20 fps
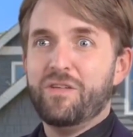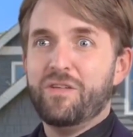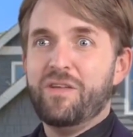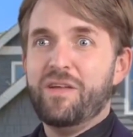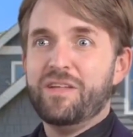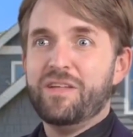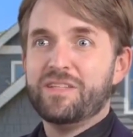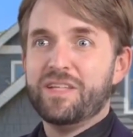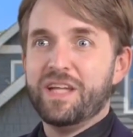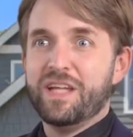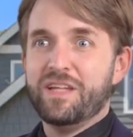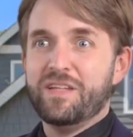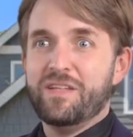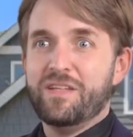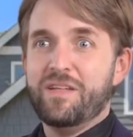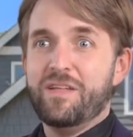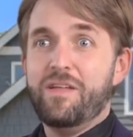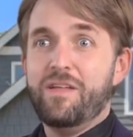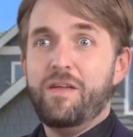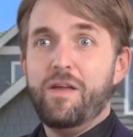وأنها
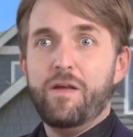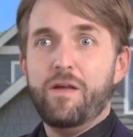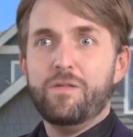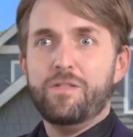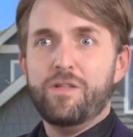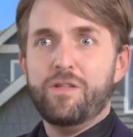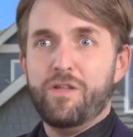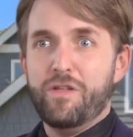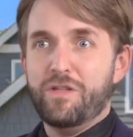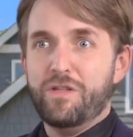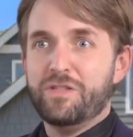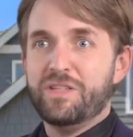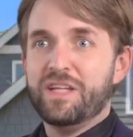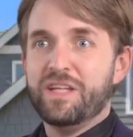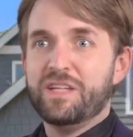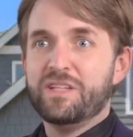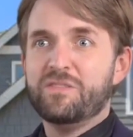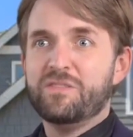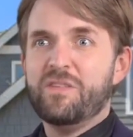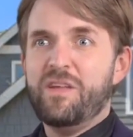سوف
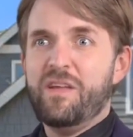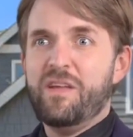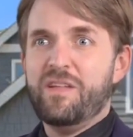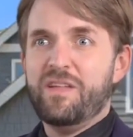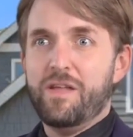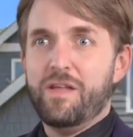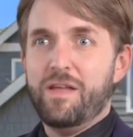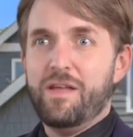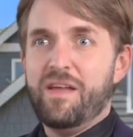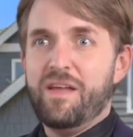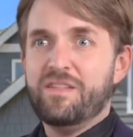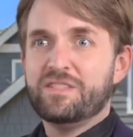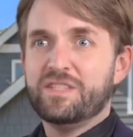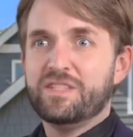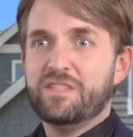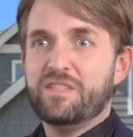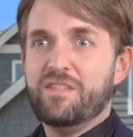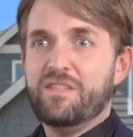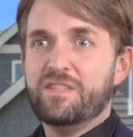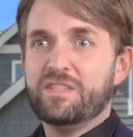تصبح المعقل
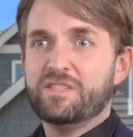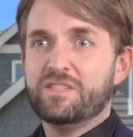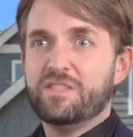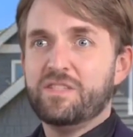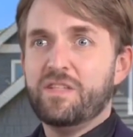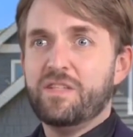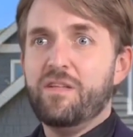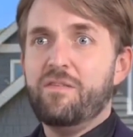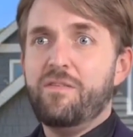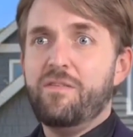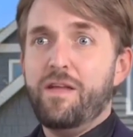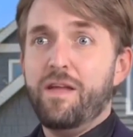الأخير للاعتصام